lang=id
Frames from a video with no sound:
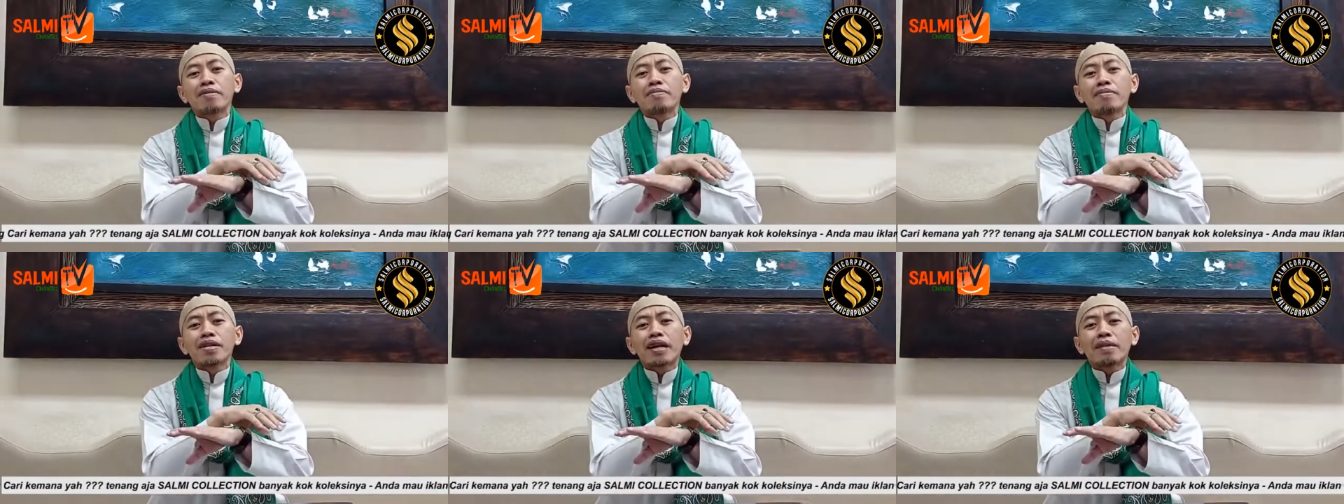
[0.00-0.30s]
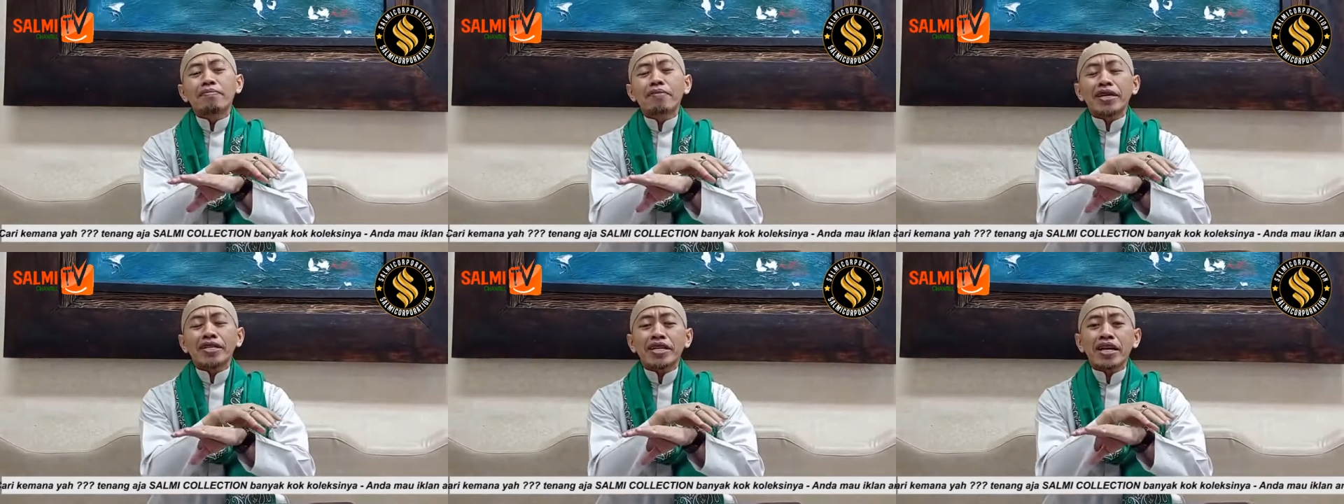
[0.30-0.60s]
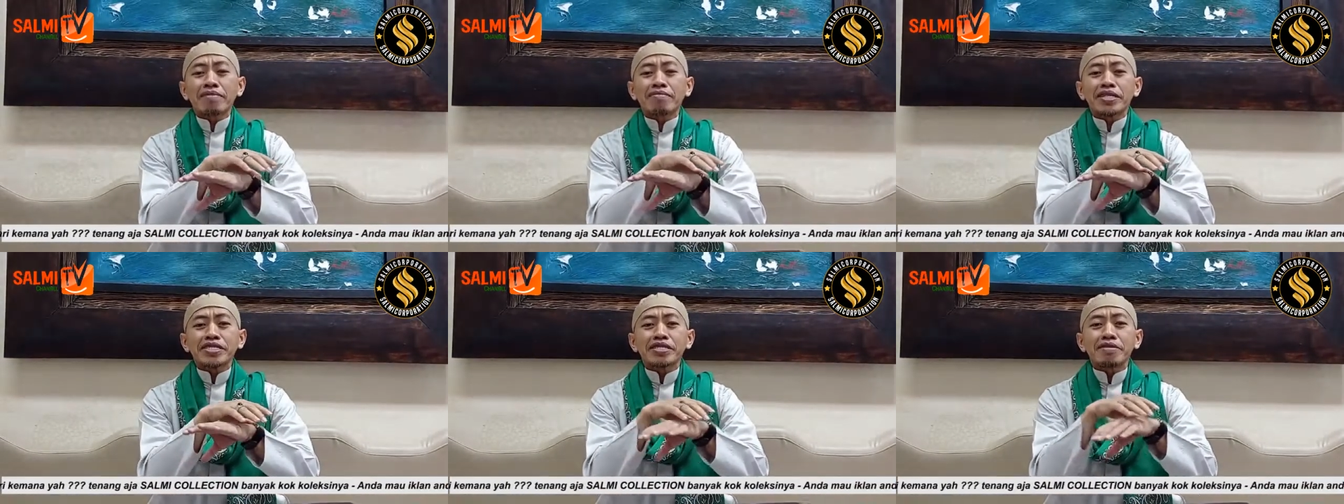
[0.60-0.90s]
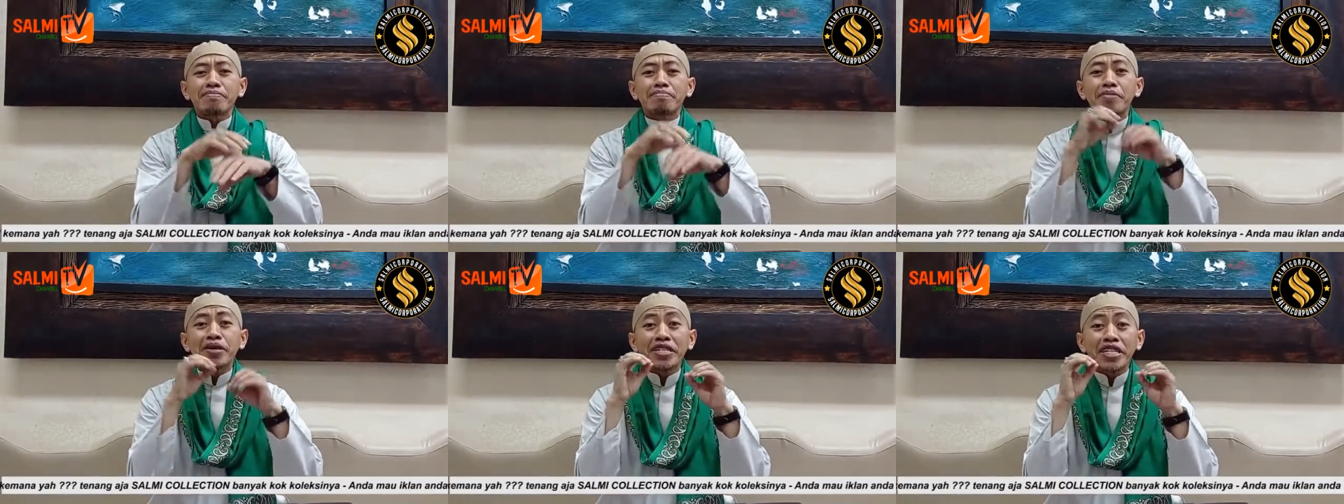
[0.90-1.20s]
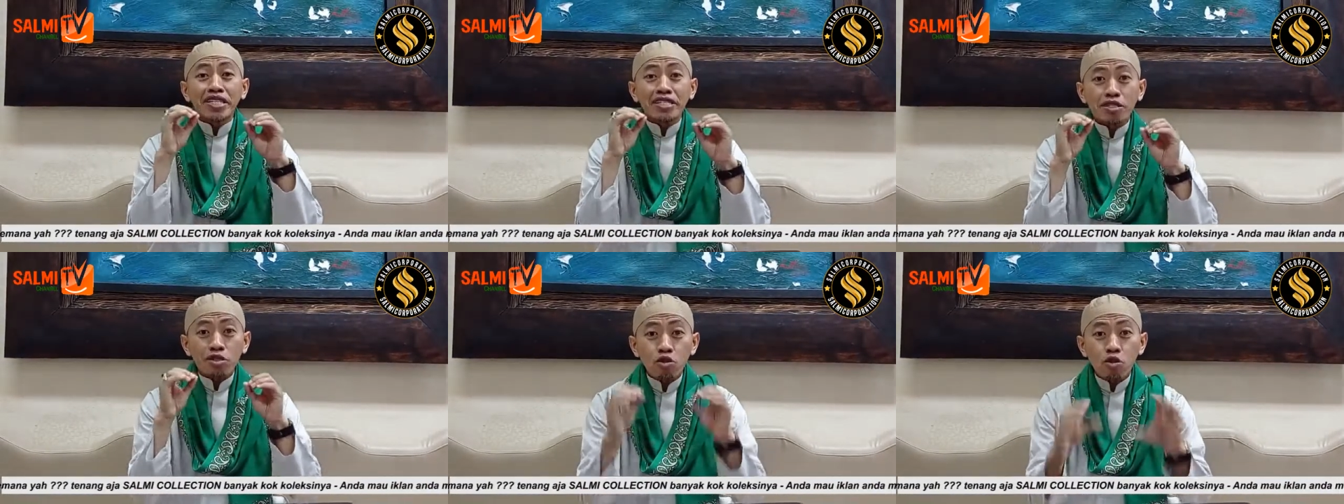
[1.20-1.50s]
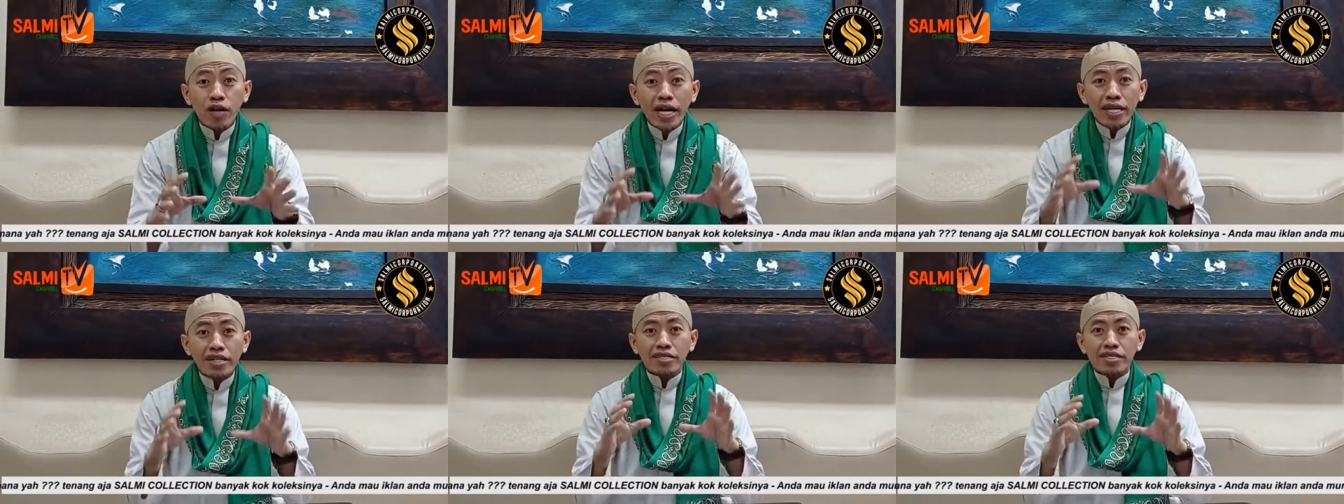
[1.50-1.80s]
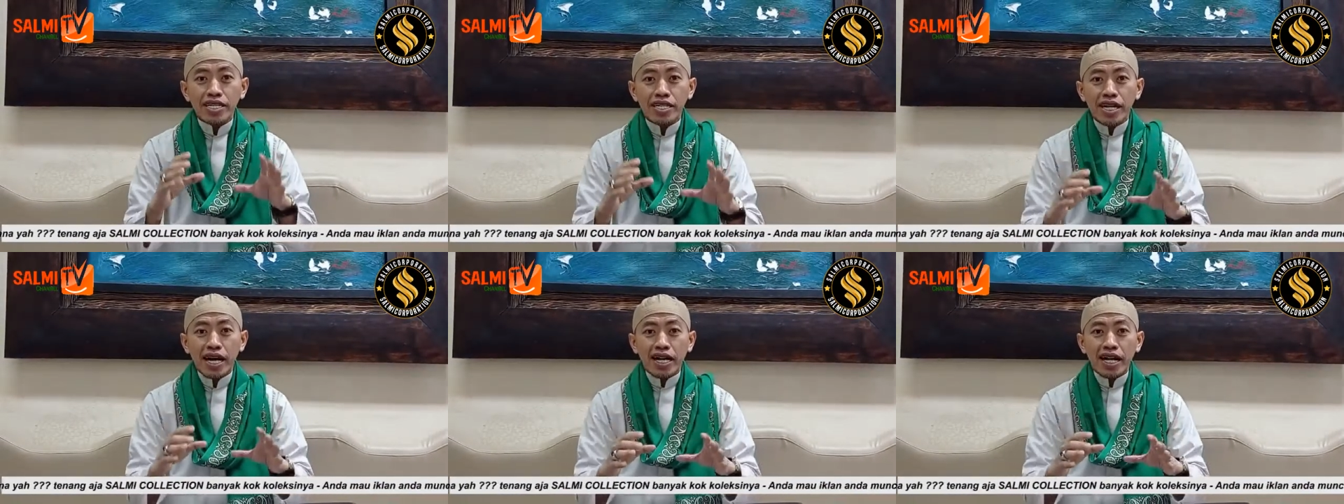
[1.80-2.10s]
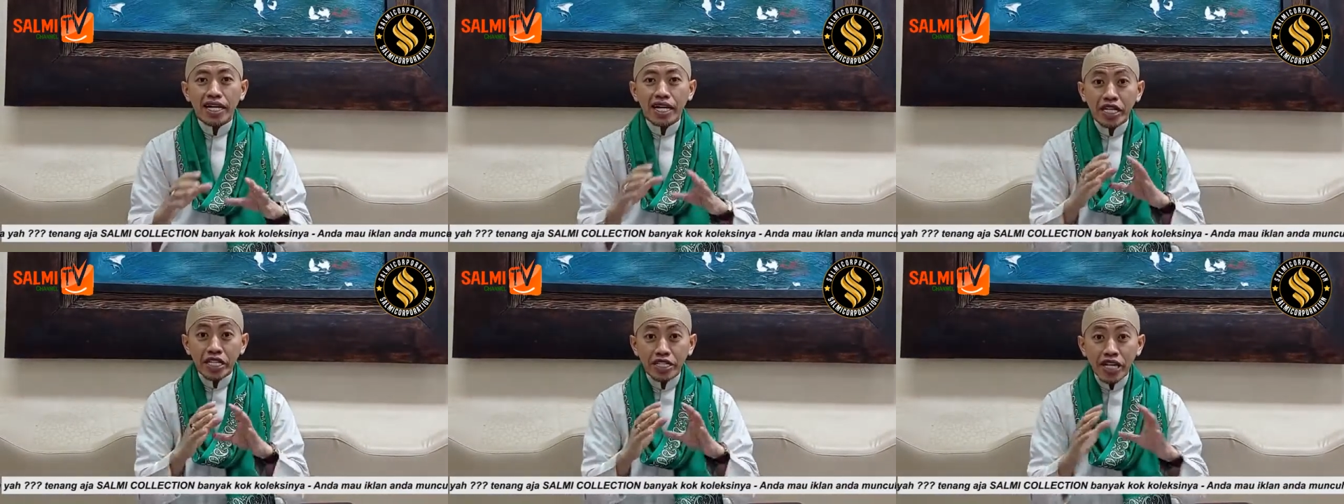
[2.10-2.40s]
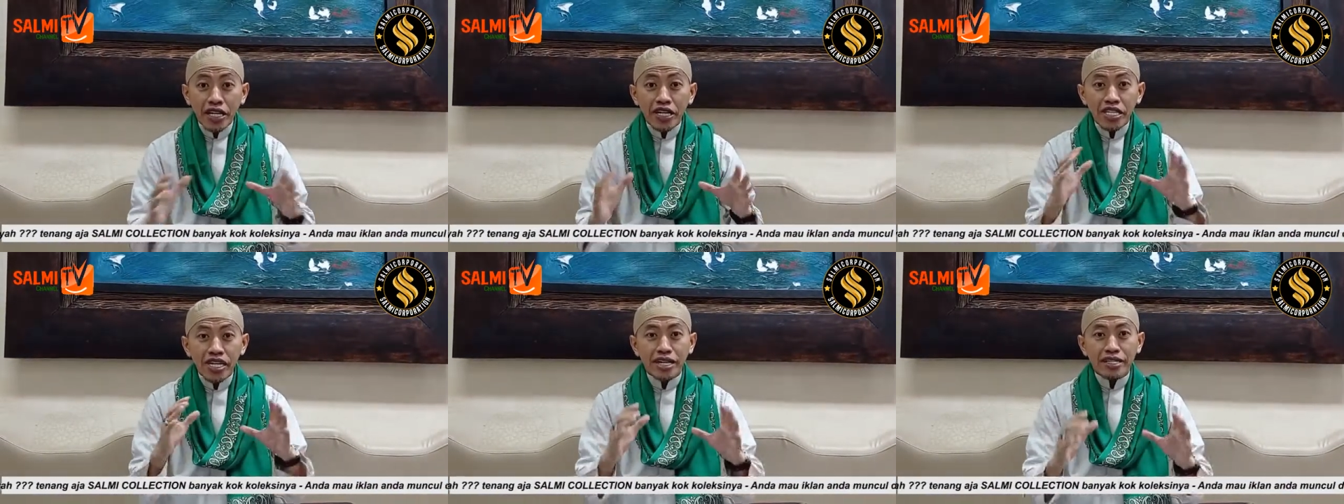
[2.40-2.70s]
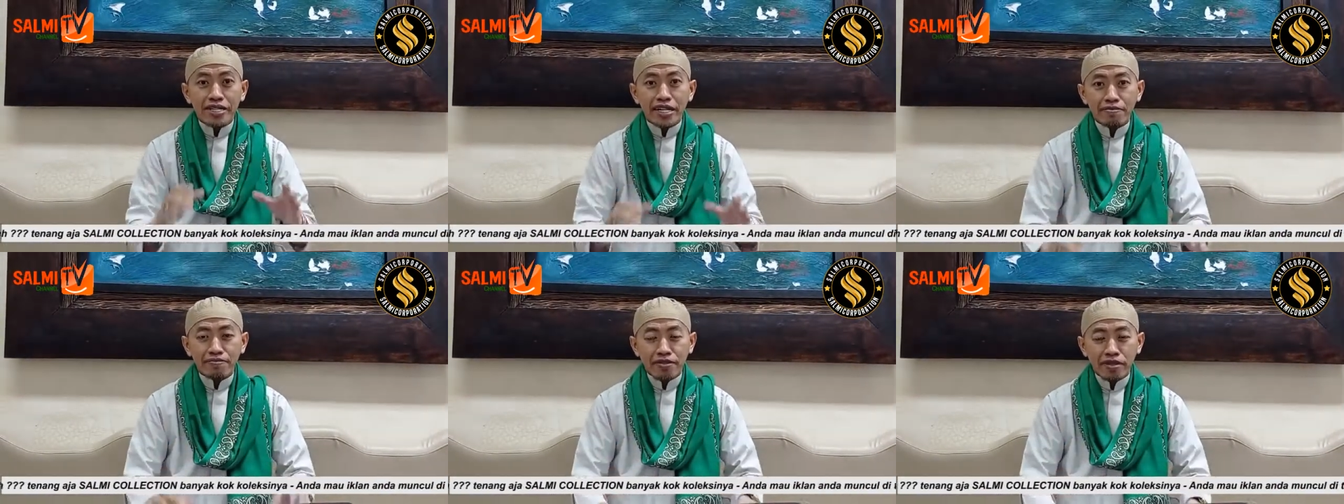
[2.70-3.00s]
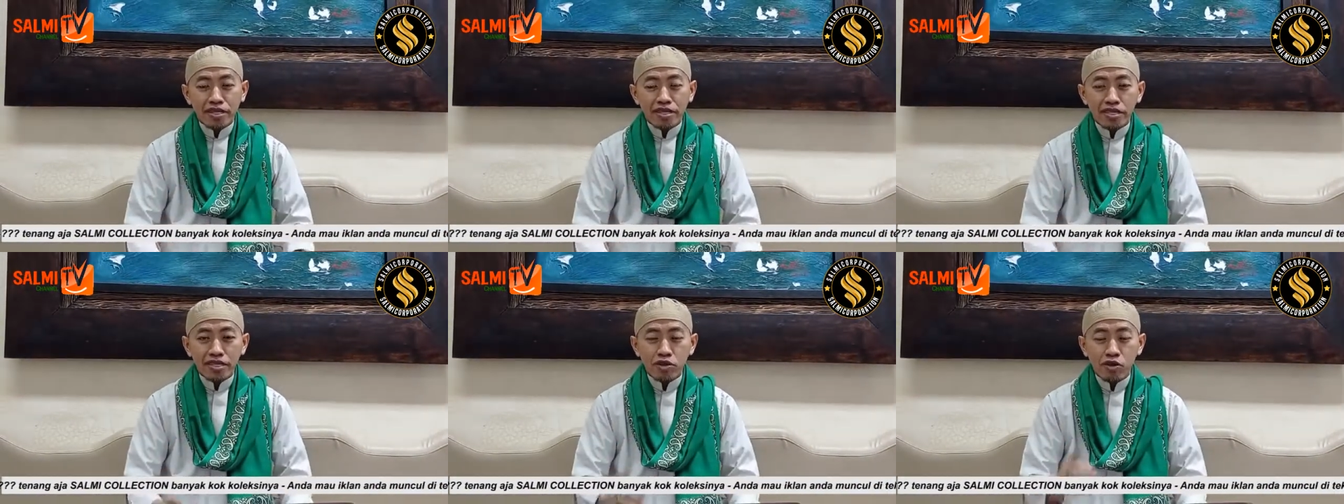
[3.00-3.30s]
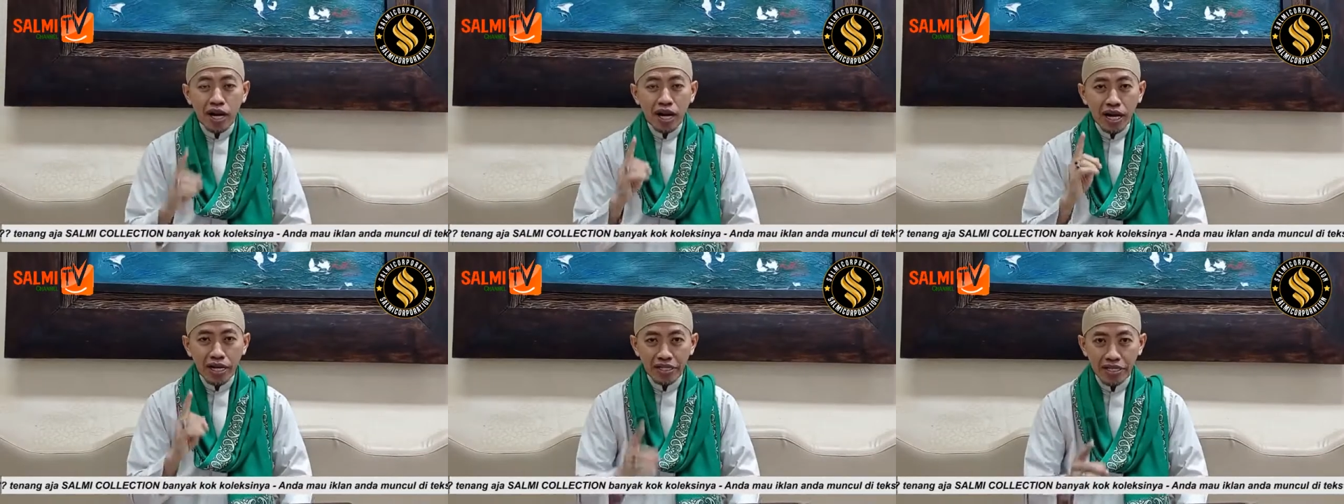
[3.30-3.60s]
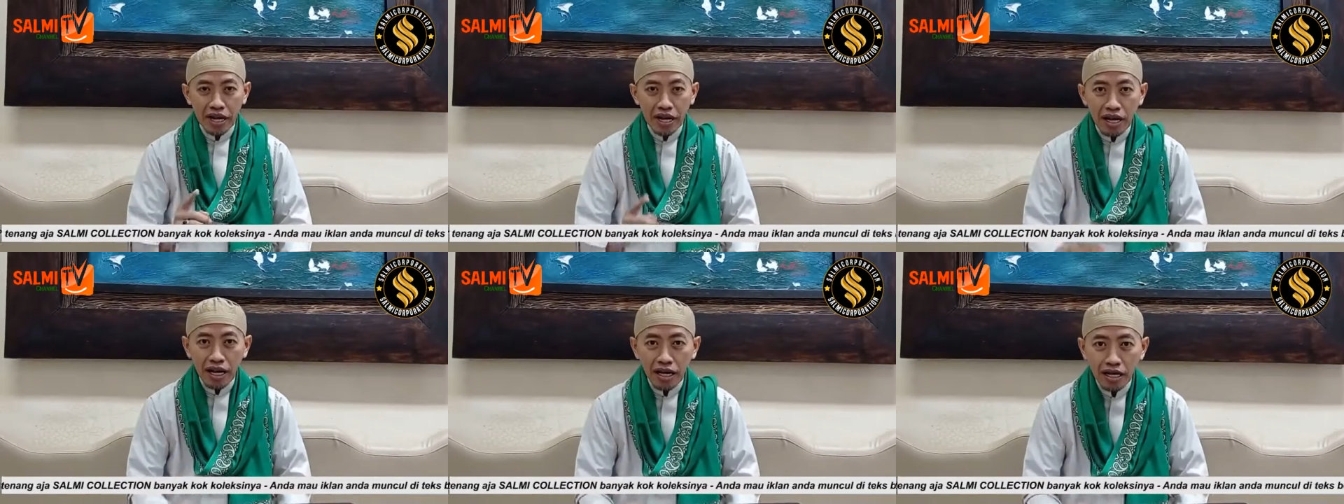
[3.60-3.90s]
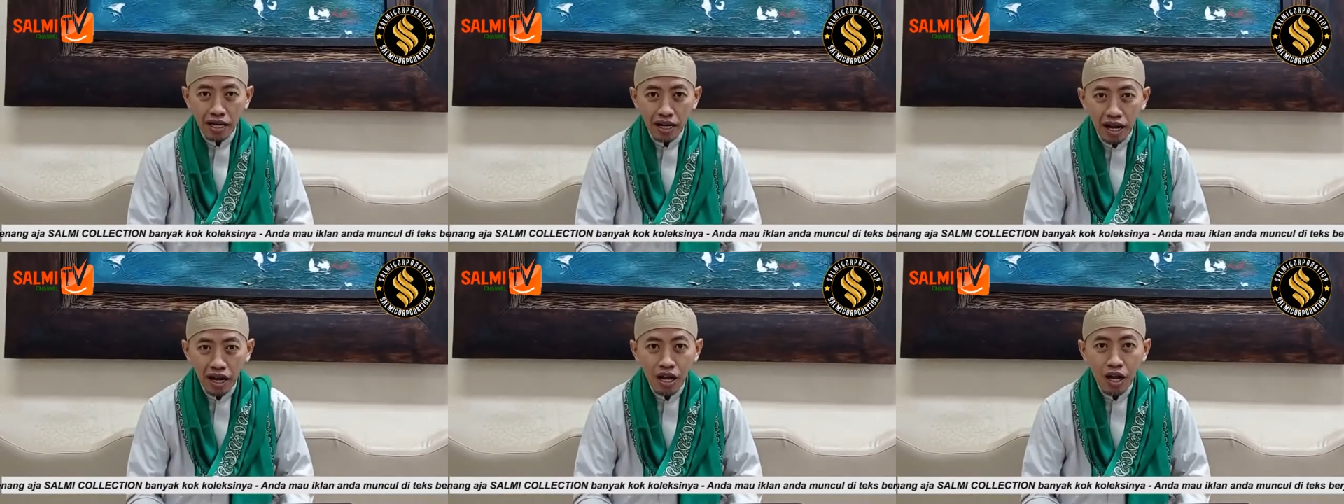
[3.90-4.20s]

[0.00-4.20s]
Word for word: apa namanya menentukan segala kejadian dan peristiwa adalah Allah